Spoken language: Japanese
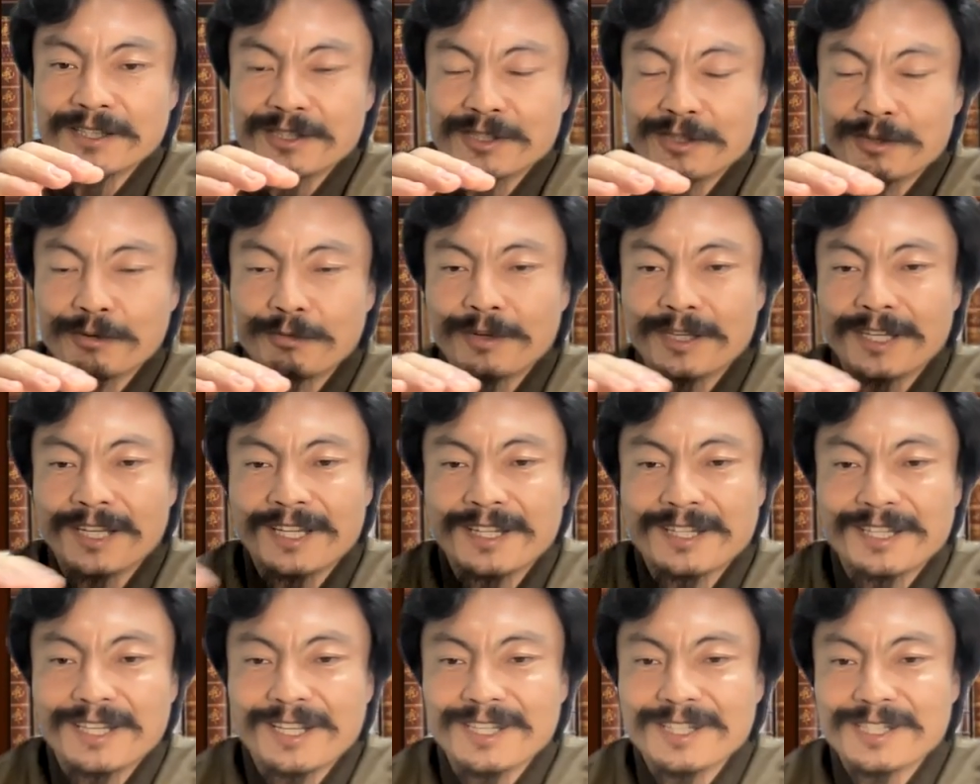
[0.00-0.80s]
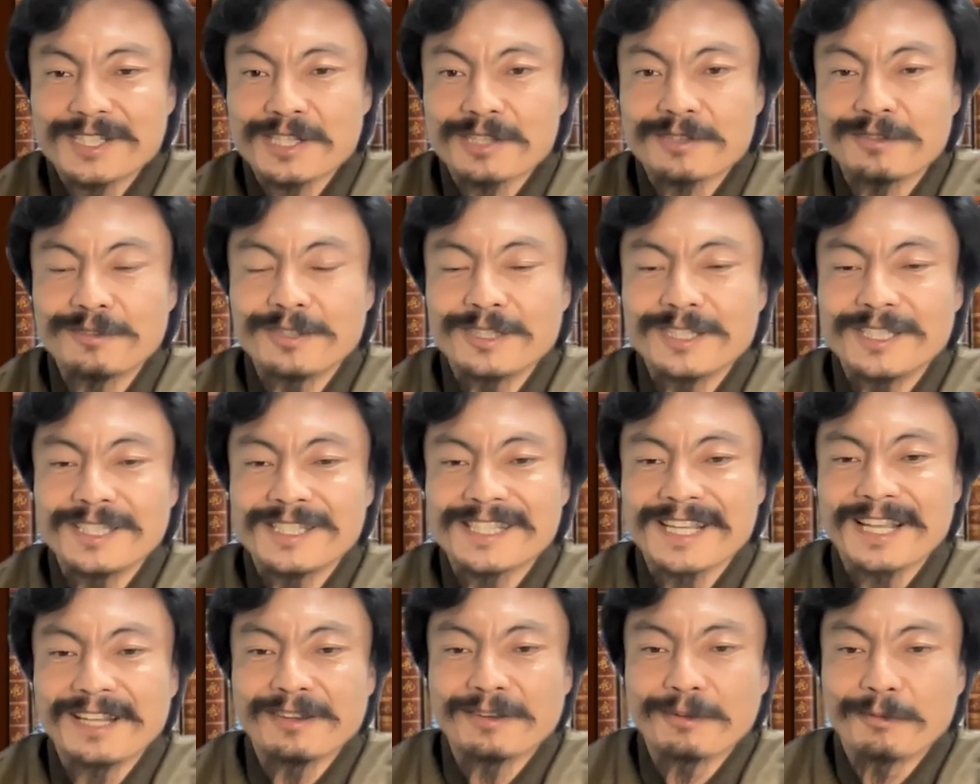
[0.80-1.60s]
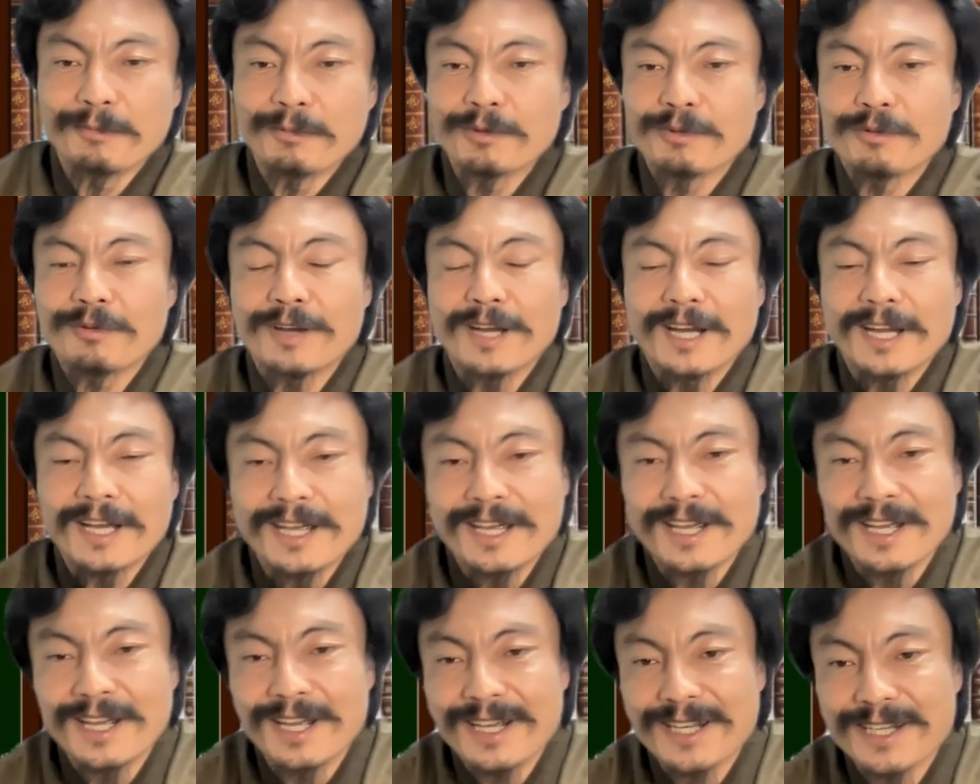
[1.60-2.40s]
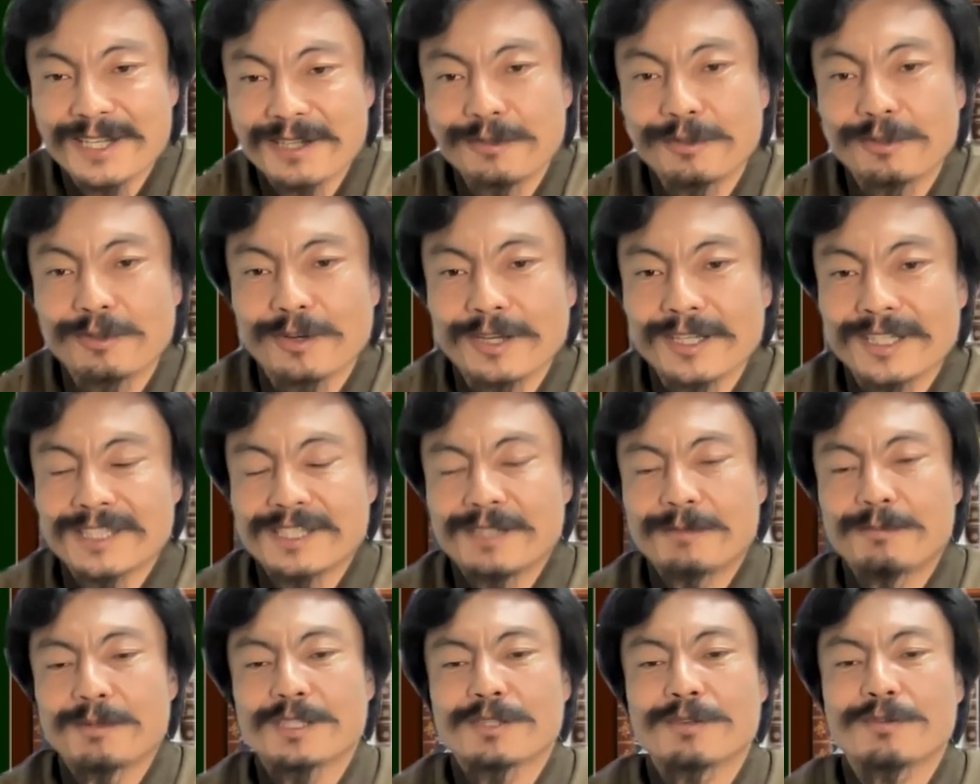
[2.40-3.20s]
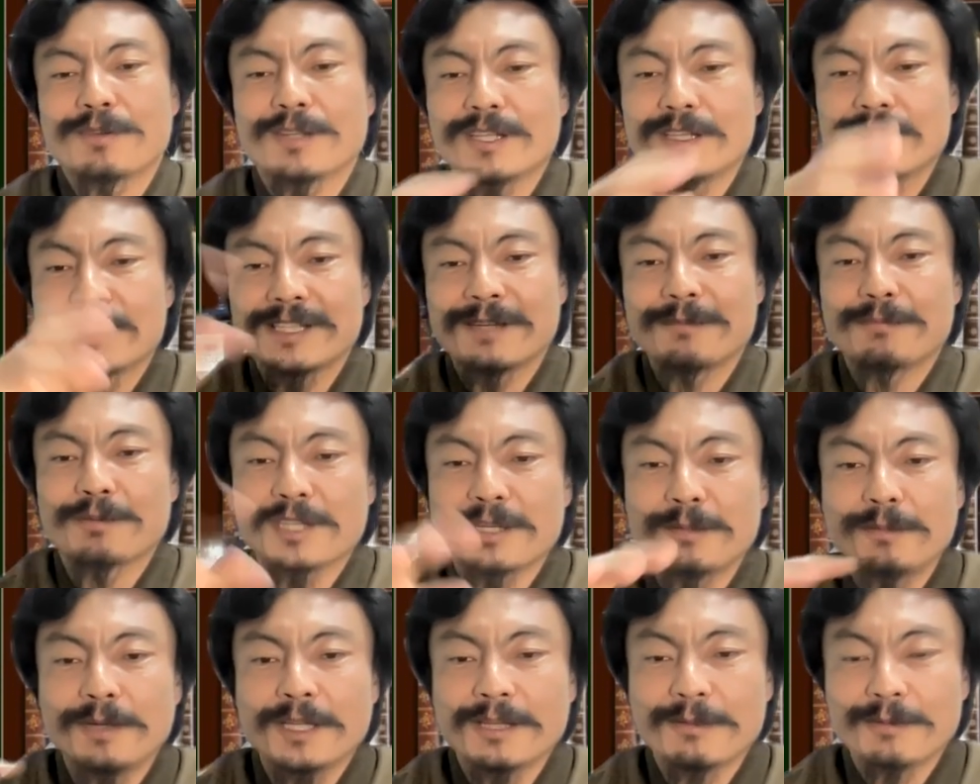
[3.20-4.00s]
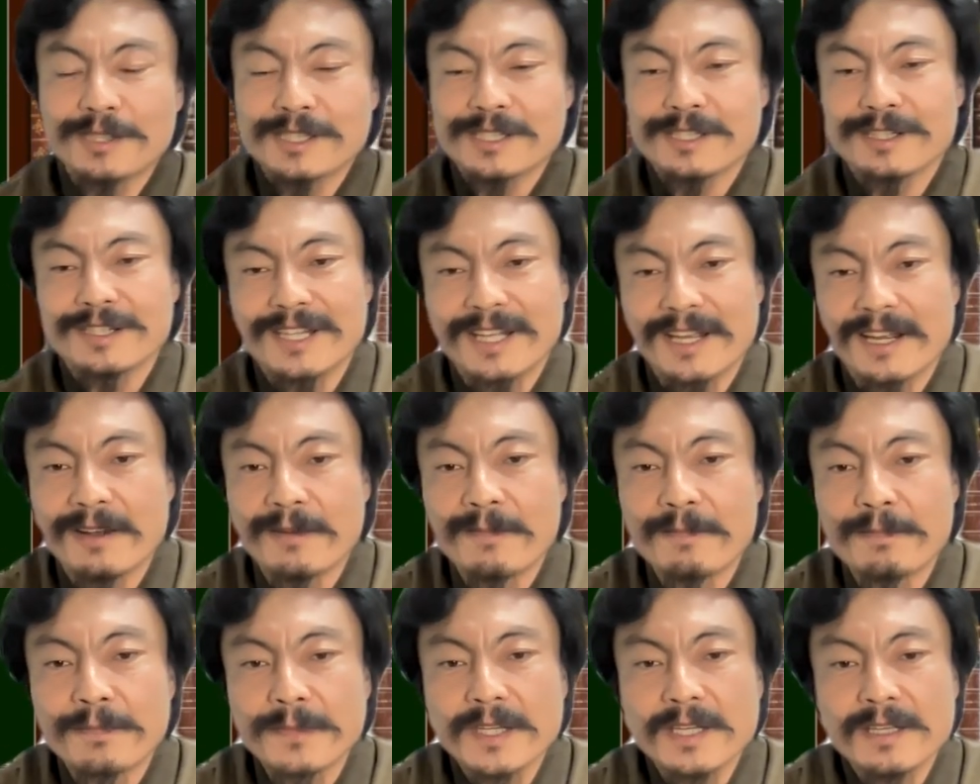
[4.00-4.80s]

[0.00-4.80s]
昭和何年築以前のものは、えー、低いとかですね、まあ、それ全部決まってますんで、